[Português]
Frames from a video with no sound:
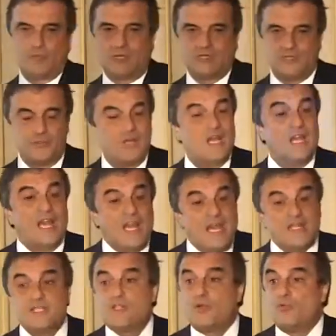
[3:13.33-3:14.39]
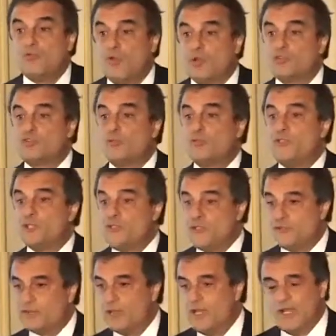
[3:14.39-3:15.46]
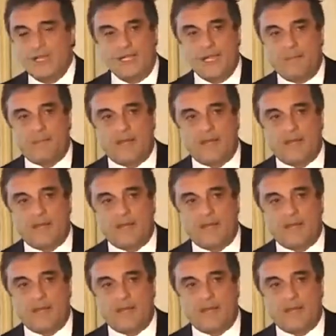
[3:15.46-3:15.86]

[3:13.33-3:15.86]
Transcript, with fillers: no Brasil. Este é o nosso objetivo. E a